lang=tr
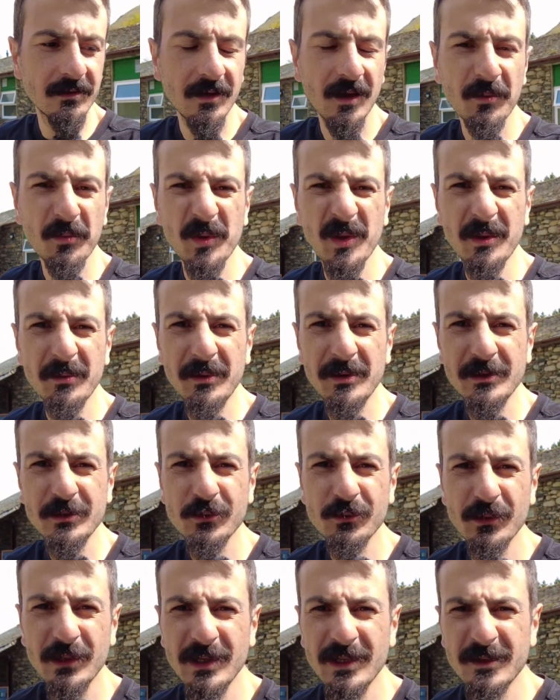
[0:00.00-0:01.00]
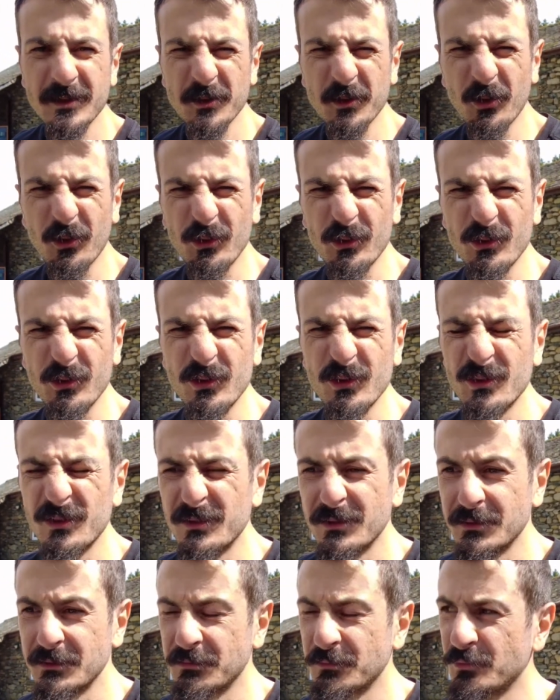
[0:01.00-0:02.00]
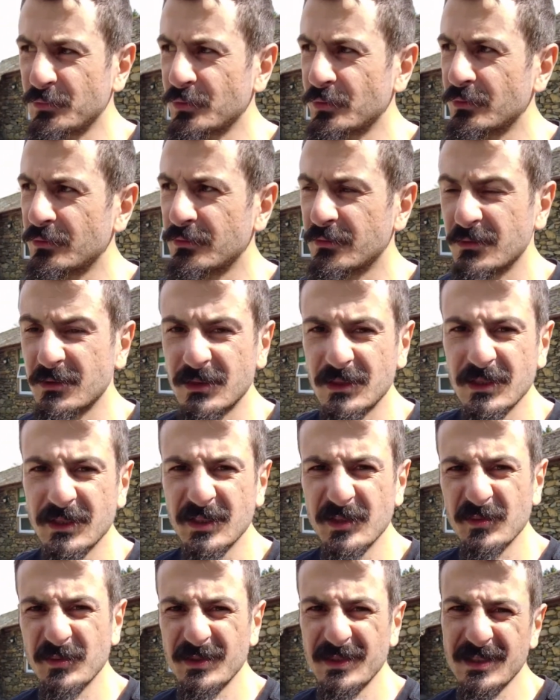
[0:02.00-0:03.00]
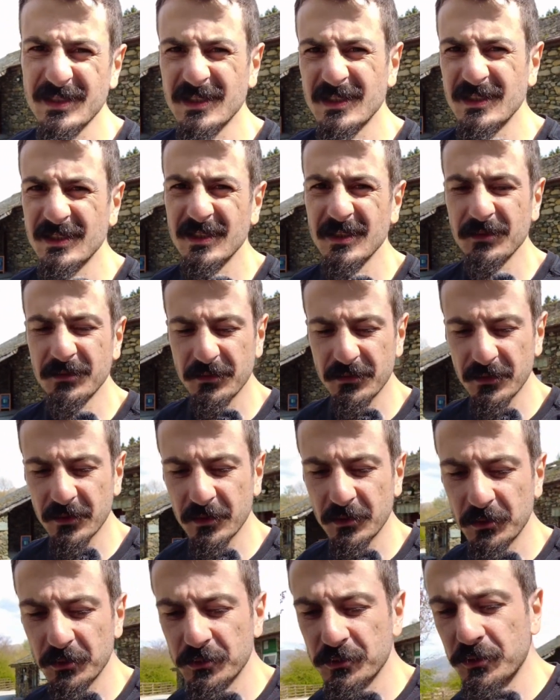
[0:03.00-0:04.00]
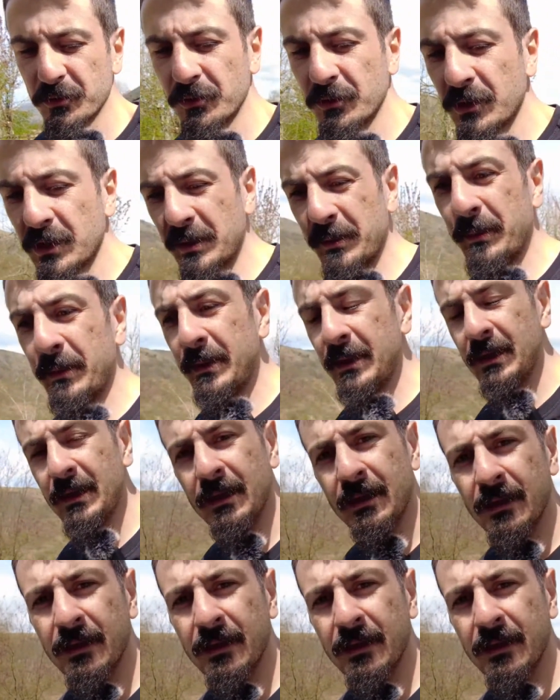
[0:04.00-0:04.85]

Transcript: hemen hemen tuvalet doldu. Bugün kırmızı çizgi hafif yanıyor sönüyor gibiydi.